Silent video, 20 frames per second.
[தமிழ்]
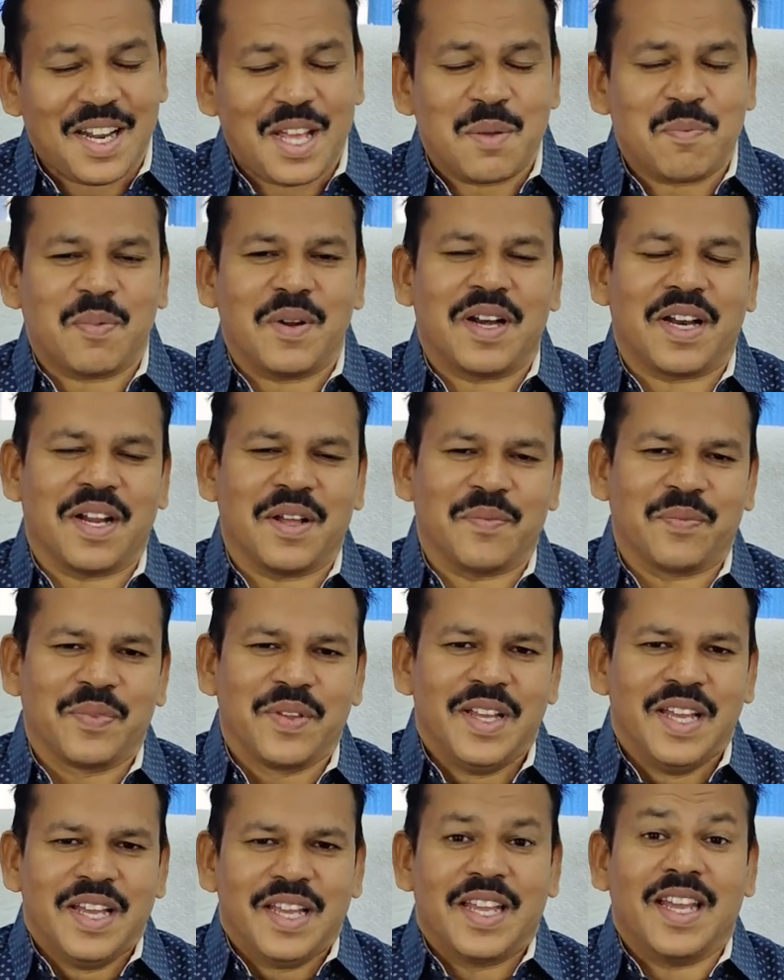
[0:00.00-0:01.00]
நான் லைக் பண்றேன்
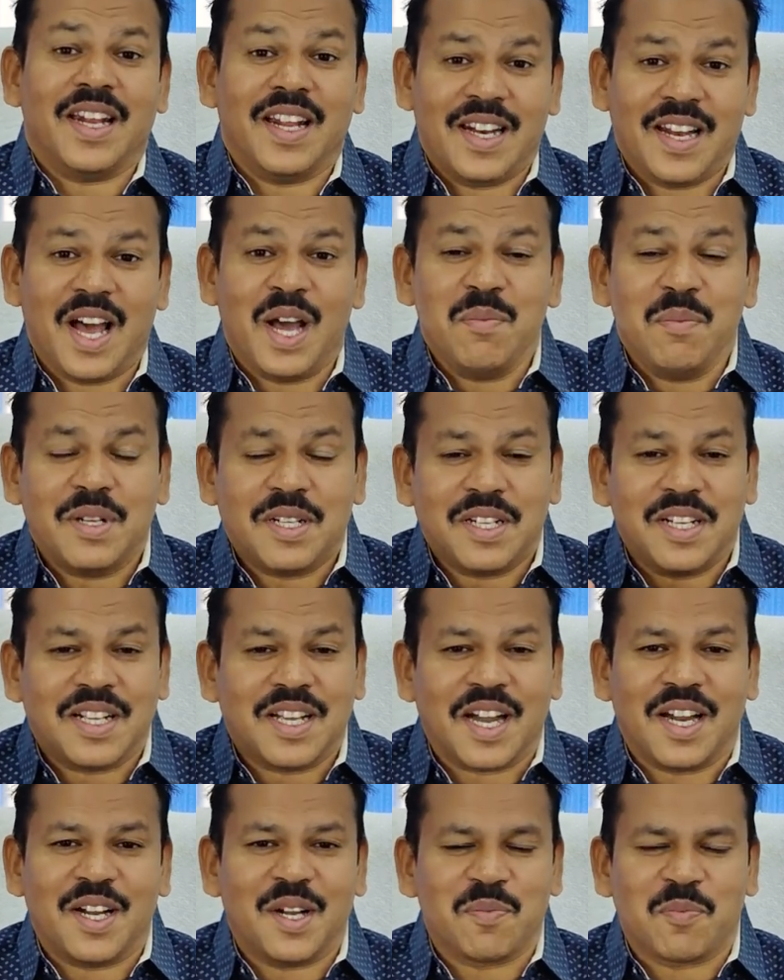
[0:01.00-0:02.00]
ஏன்னா நான்
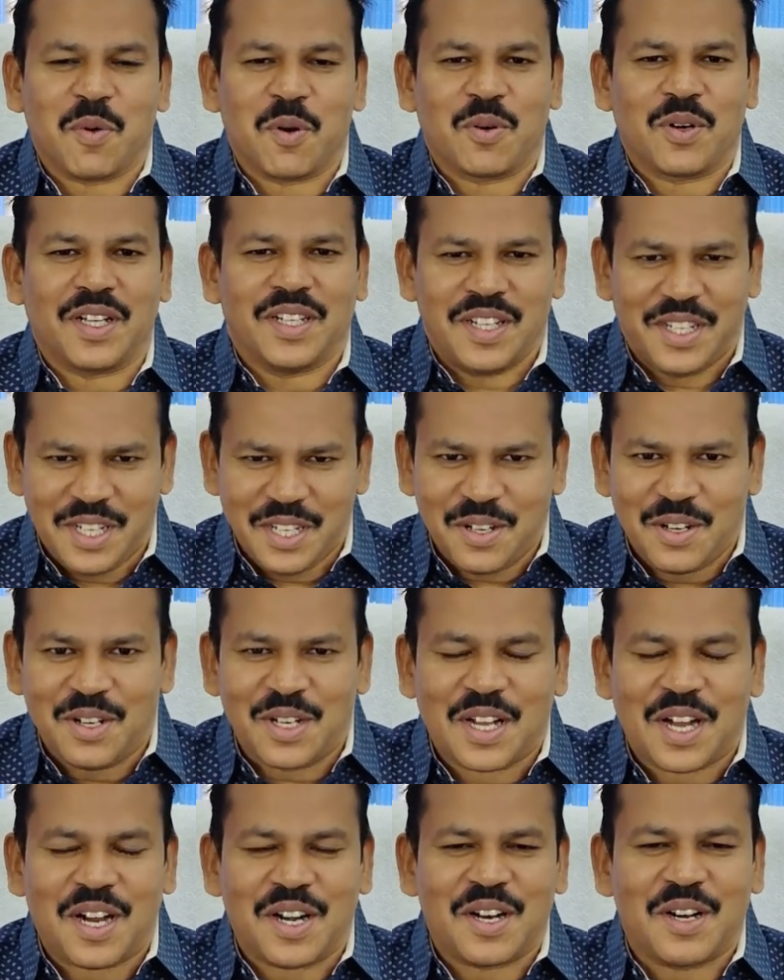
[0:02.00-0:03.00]
மட்டும் காணான்னு போகக்கூடாது
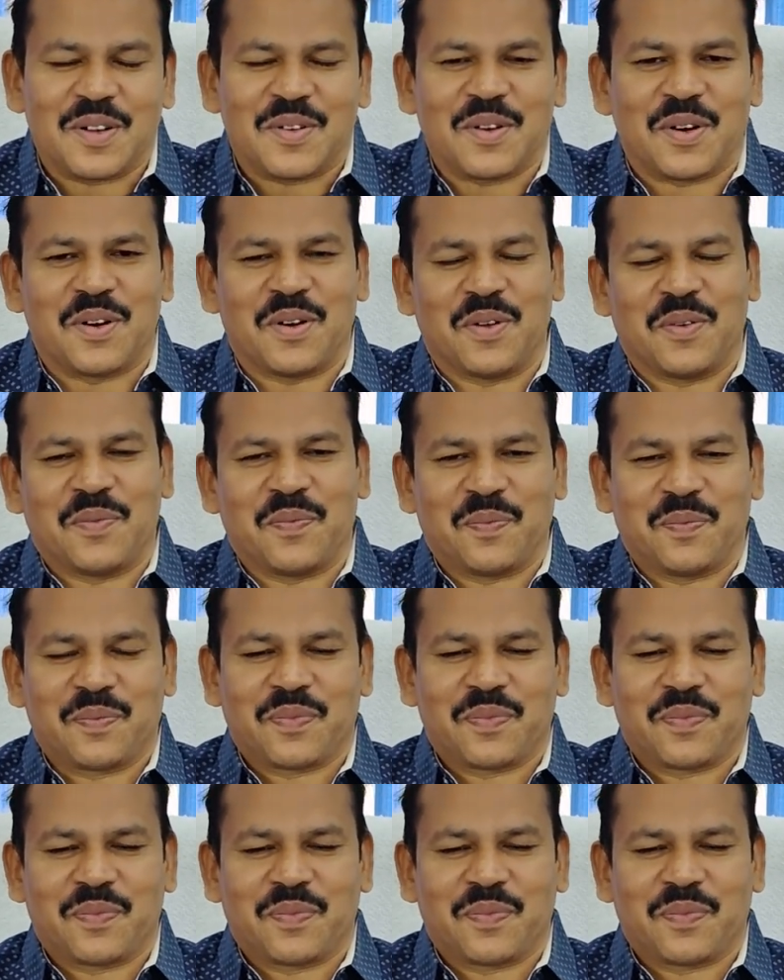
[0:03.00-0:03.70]
நீங்களும் காணானுக்கு வரணும்